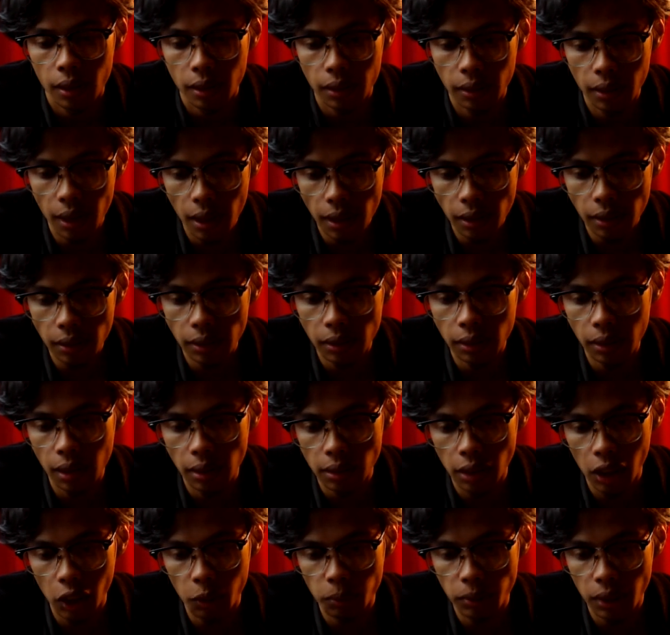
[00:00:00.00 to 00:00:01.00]
Dan ketika
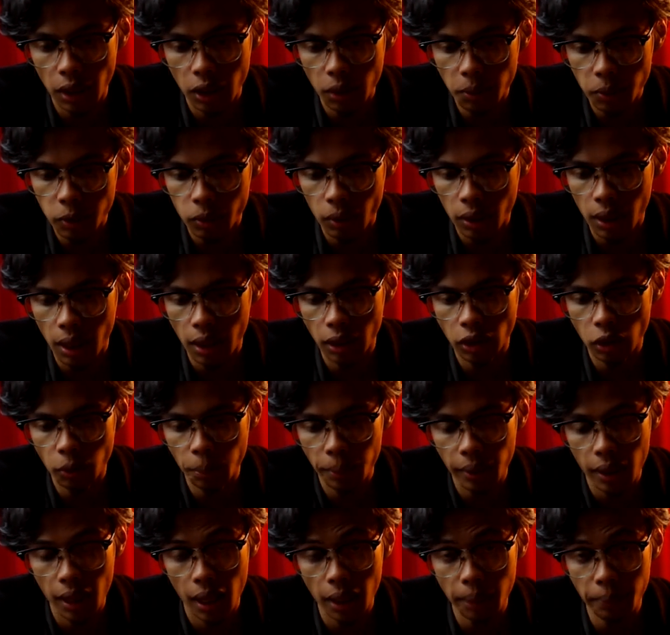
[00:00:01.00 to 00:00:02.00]
sayup-sayup suara itu
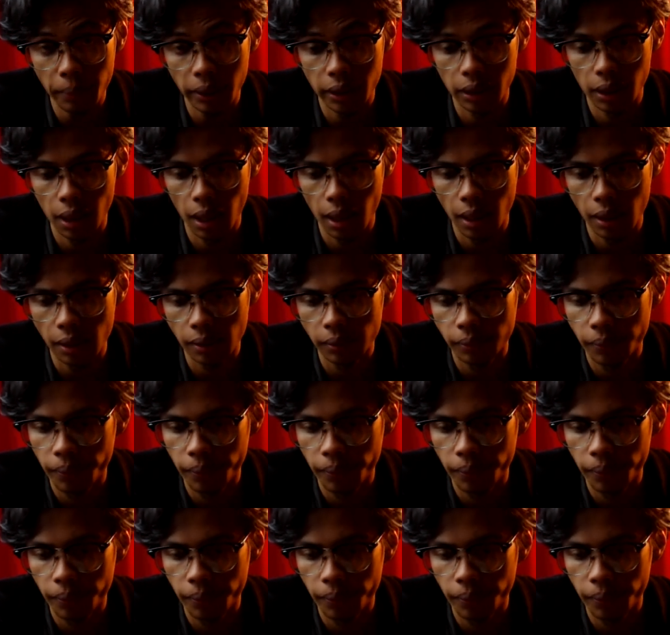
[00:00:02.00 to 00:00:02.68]
perlahan menghilang.